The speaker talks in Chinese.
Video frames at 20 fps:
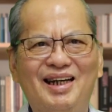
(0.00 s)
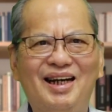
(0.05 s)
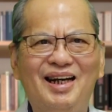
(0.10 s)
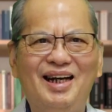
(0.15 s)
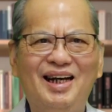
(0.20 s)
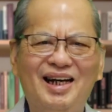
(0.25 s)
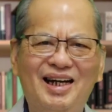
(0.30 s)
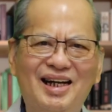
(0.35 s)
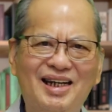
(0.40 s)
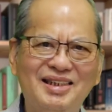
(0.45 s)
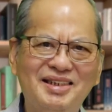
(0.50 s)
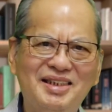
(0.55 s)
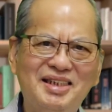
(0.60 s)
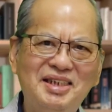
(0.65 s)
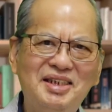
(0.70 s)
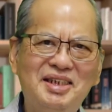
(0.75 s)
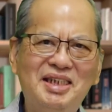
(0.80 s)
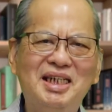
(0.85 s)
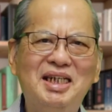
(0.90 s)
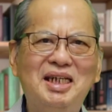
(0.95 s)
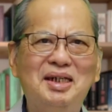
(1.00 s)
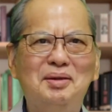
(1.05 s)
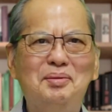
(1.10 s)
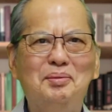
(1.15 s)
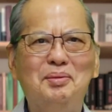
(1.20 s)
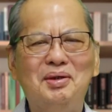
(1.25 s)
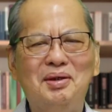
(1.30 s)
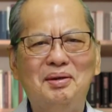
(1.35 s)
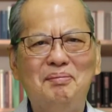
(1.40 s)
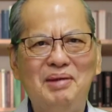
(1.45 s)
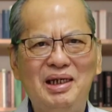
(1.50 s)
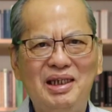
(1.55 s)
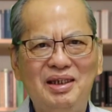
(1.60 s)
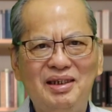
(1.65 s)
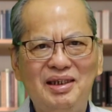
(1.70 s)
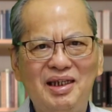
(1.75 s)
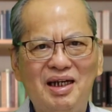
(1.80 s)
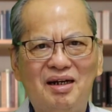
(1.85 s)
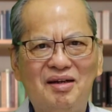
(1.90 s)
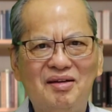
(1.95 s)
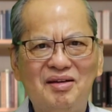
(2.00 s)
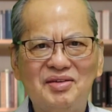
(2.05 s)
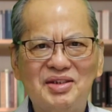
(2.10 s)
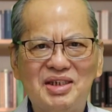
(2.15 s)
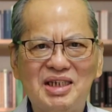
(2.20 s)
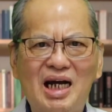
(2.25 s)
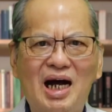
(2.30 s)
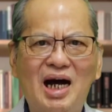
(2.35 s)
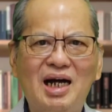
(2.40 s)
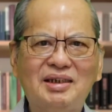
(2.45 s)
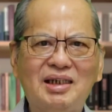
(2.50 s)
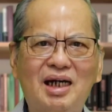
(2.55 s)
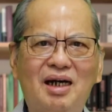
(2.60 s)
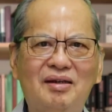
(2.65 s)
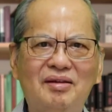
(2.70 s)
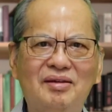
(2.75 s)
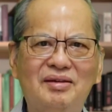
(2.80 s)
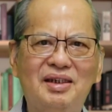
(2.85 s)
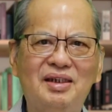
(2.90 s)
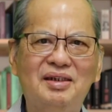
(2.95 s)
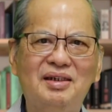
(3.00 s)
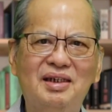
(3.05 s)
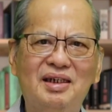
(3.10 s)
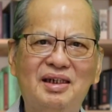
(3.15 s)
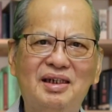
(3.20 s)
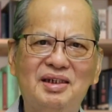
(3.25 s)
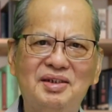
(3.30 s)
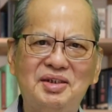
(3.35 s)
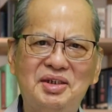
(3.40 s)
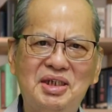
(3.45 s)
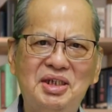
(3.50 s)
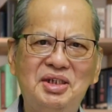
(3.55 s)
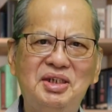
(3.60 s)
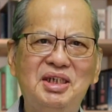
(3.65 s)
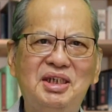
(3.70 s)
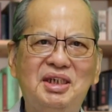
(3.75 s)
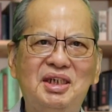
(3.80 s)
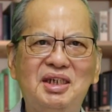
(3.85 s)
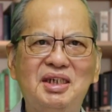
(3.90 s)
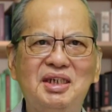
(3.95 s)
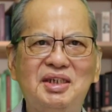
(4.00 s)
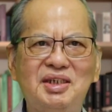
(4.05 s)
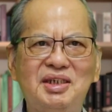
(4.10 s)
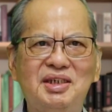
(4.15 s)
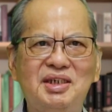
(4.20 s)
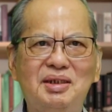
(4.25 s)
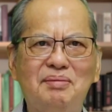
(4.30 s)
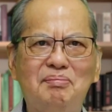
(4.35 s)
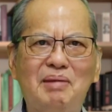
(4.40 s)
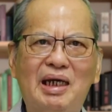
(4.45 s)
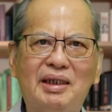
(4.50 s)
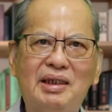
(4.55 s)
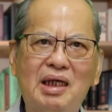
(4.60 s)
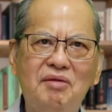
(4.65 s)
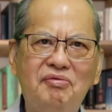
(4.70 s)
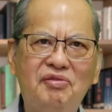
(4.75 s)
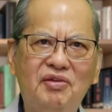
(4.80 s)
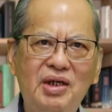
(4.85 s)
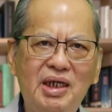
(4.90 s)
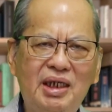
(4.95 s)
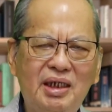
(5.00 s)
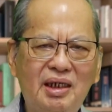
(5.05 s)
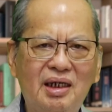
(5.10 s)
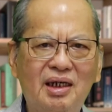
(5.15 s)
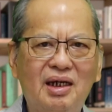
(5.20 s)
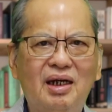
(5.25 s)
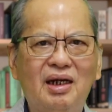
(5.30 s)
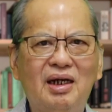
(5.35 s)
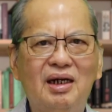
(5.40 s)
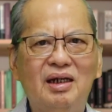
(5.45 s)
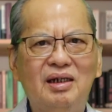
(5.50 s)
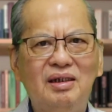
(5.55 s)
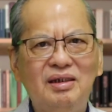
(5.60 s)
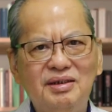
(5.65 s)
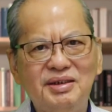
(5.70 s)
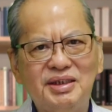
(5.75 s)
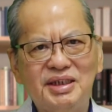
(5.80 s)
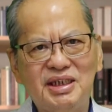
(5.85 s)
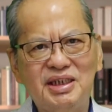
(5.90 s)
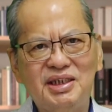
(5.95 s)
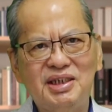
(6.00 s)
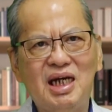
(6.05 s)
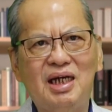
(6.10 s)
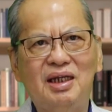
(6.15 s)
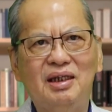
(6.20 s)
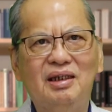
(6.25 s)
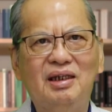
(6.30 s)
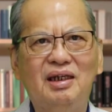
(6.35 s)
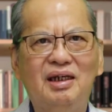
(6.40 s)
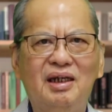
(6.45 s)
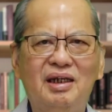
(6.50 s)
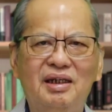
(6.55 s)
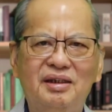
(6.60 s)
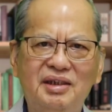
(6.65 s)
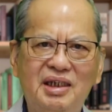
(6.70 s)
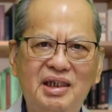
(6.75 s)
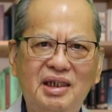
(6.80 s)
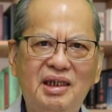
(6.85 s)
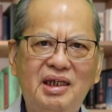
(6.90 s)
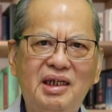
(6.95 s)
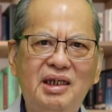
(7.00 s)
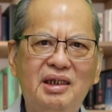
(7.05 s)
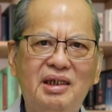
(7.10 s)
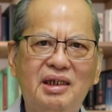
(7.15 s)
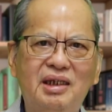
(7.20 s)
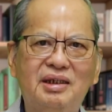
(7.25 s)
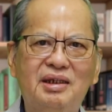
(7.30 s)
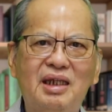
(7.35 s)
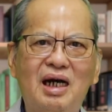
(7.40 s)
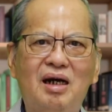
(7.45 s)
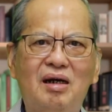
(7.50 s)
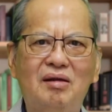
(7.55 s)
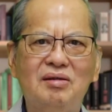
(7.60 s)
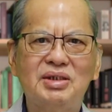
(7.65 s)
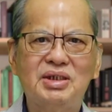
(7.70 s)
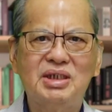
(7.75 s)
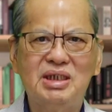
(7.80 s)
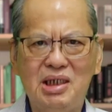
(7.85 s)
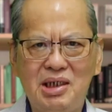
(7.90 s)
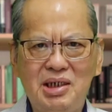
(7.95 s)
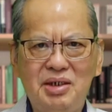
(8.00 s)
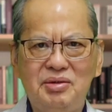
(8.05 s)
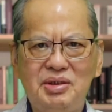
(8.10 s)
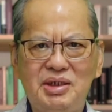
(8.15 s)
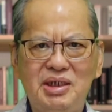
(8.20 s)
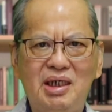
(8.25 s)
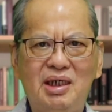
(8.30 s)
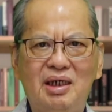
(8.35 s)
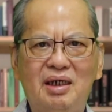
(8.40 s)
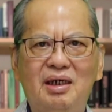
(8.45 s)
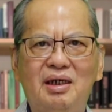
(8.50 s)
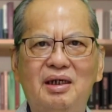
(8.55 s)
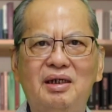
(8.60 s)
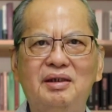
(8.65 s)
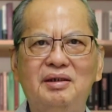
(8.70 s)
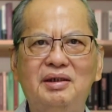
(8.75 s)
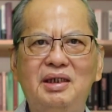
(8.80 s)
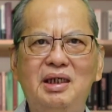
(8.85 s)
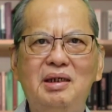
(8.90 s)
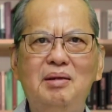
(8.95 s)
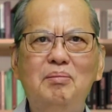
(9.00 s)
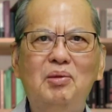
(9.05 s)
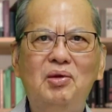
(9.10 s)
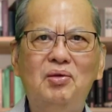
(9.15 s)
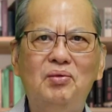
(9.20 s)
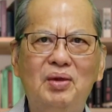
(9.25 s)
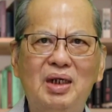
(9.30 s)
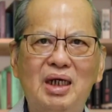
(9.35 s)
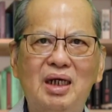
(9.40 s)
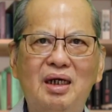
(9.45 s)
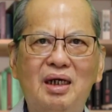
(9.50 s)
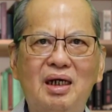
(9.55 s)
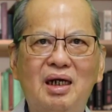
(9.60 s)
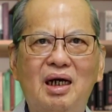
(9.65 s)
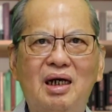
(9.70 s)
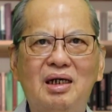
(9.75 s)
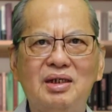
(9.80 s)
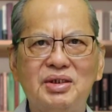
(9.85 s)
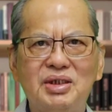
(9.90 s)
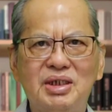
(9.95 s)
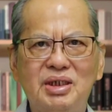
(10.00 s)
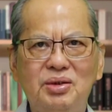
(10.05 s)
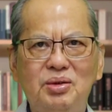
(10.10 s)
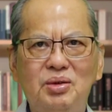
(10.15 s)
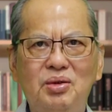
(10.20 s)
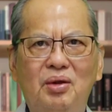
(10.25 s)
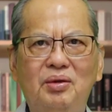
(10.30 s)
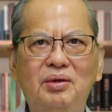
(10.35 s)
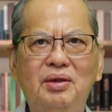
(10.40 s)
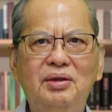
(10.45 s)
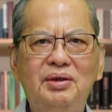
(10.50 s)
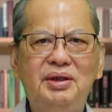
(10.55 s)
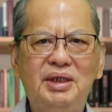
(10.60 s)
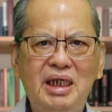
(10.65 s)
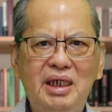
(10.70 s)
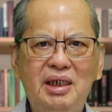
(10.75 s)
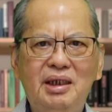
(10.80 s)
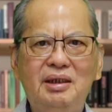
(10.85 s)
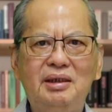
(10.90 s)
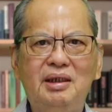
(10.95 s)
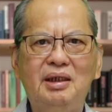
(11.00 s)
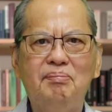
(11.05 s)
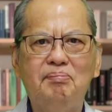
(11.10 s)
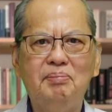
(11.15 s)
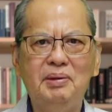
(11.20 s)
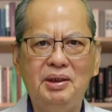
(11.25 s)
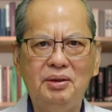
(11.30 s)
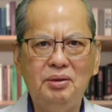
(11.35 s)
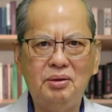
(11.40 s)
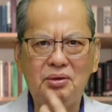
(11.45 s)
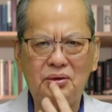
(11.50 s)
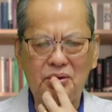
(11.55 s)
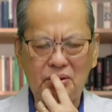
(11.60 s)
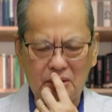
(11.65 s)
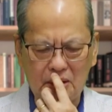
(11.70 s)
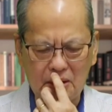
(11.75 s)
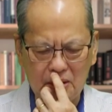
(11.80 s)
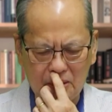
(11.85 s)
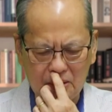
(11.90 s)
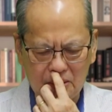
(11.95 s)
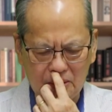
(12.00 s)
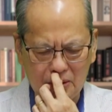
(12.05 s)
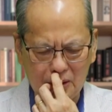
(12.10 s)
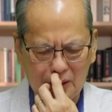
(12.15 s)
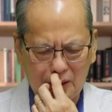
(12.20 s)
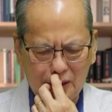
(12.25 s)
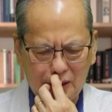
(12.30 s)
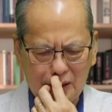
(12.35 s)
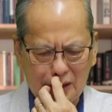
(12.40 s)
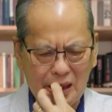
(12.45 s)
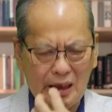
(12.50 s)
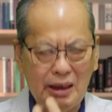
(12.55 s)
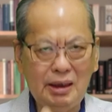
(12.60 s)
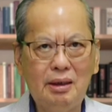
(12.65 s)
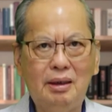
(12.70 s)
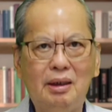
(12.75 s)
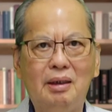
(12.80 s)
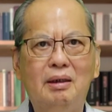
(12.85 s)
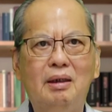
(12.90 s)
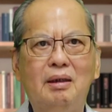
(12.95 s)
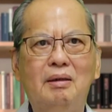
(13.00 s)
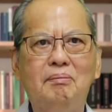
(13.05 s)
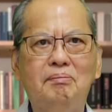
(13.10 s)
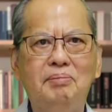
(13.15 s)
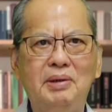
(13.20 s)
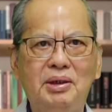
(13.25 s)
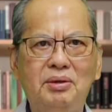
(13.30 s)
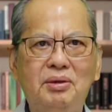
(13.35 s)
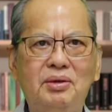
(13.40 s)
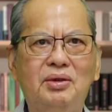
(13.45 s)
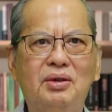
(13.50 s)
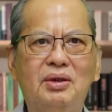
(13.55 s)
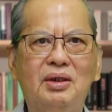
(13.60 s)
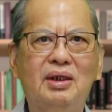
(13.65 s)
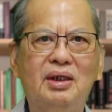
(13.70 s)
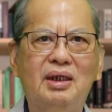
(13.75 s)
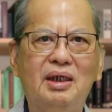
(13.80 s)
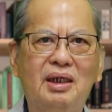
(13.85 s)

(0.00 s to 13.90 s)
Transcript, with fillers: 啊！今天呢，我们要查考的圣经呢是马太福音二十章第一到十六节，题目呢是“园丁的比喻”。园丁的比喻